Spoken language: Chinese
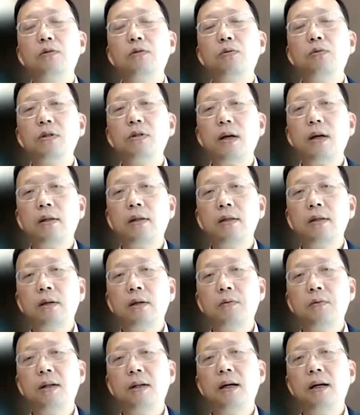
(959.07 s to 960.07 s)
个数字啊，今
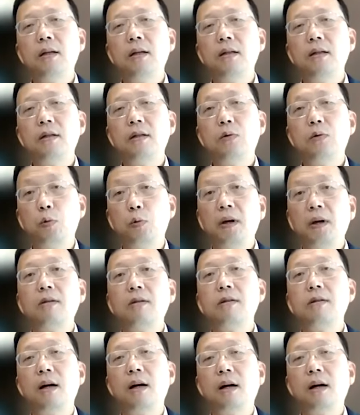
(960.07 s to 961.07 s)
年越南的这个股票
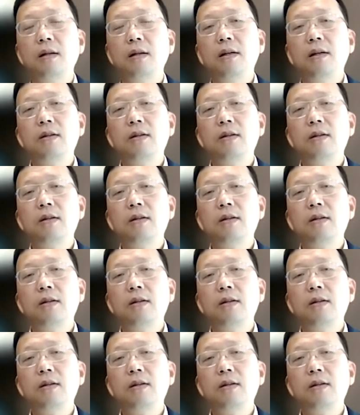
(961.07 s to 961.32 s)
市场